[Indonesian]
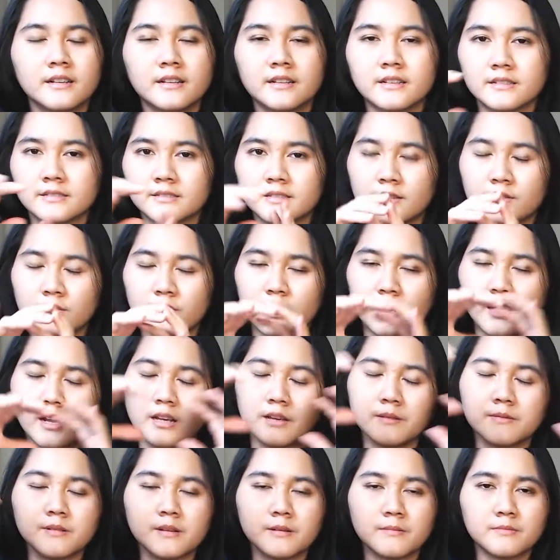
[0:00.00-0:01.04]
Satukan lagi
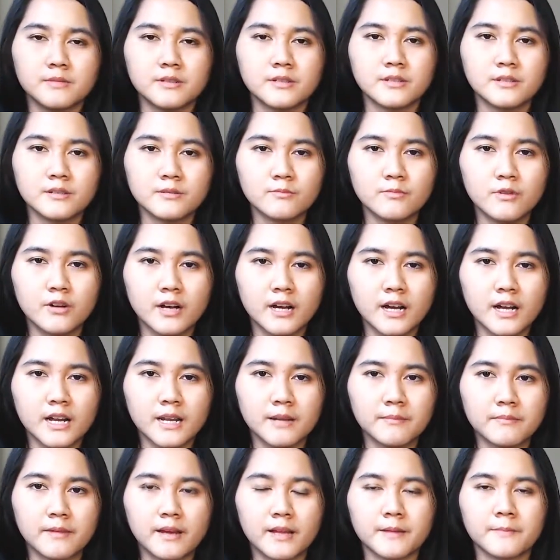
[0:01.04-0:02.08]
bisa menjadi sebuah
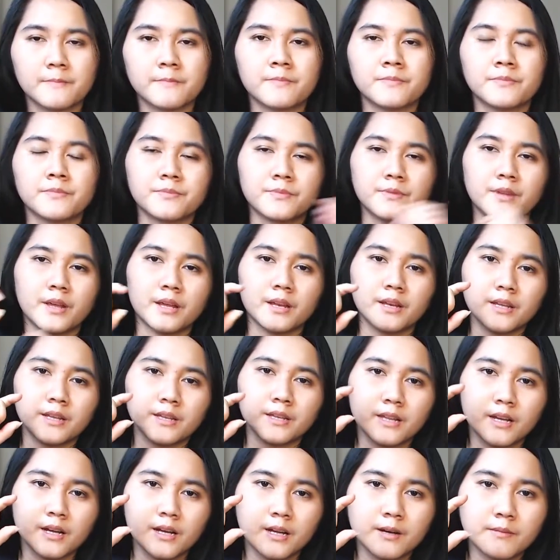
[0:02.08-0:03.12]
kalimat. Nah, ini
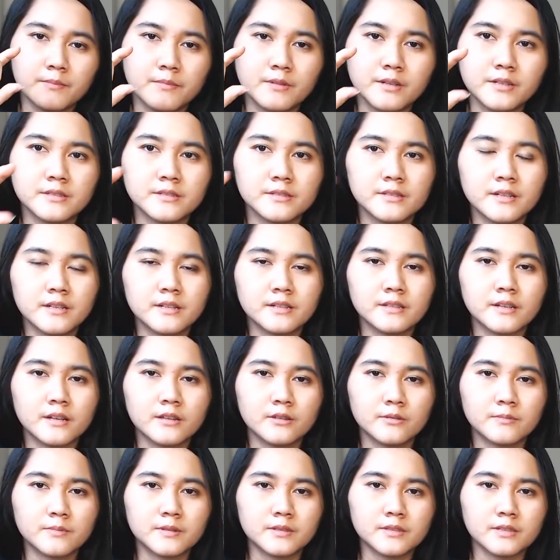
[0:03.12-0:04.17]
kita akan belajar
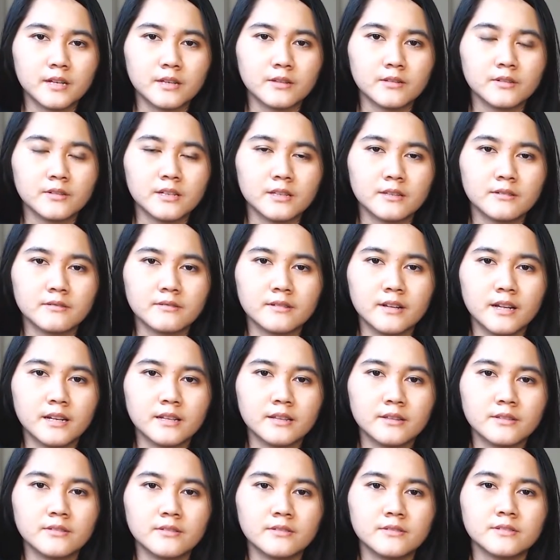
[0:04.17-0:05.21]
satu persatu ketukan
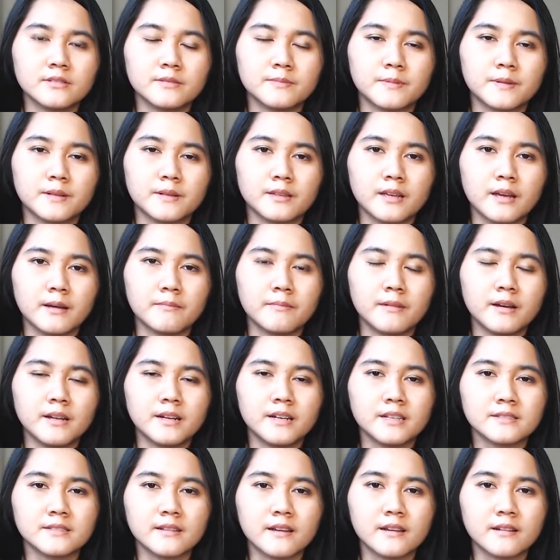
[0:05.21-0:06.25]
itu seperti apa
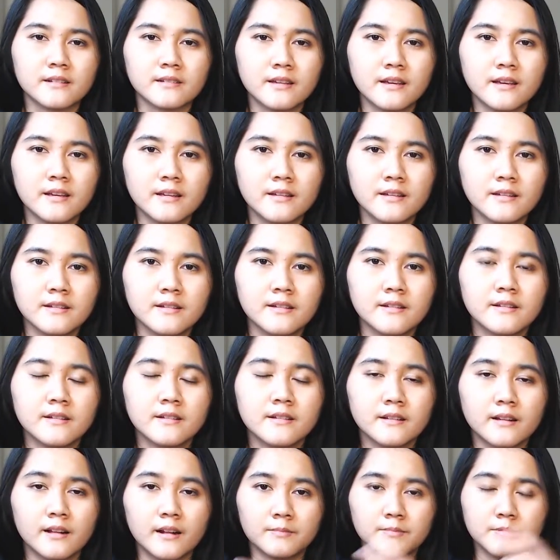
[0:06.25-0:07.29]
dasarnya.
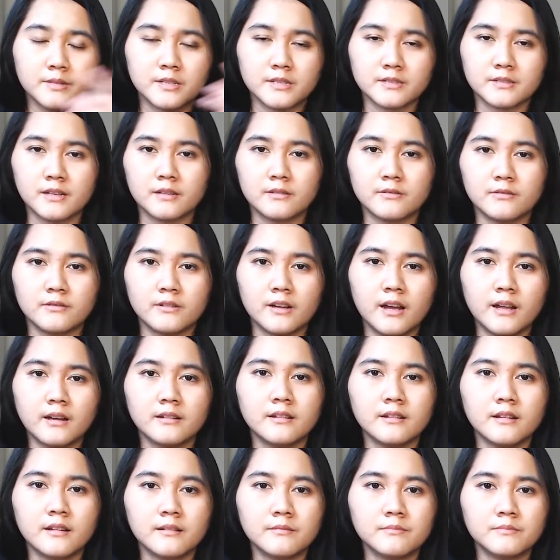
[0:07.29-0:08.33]
Kalian bisa satukan
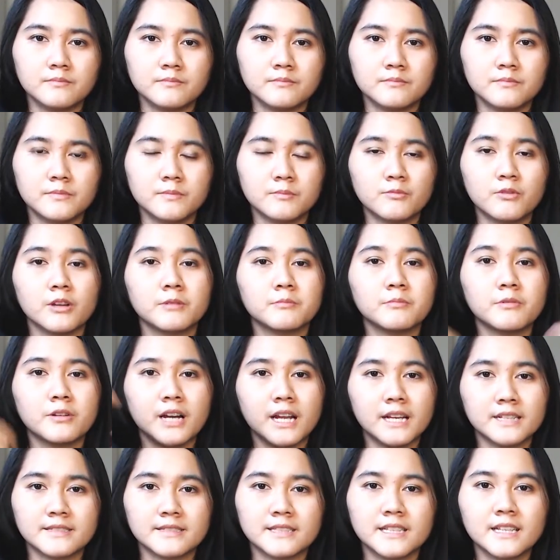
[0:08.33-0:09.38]
dan membuat pola
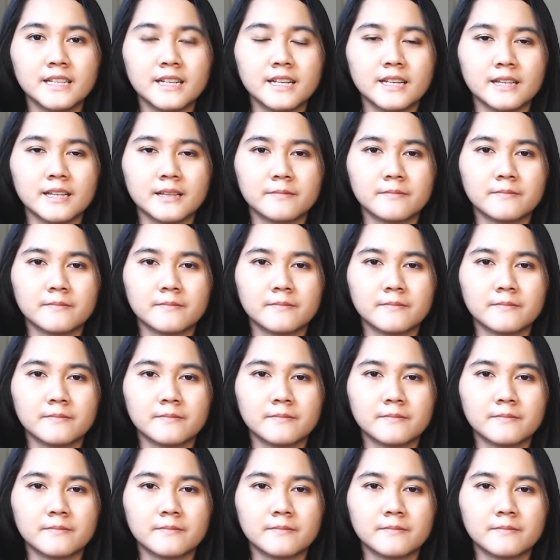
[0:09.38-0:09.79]
sendiri.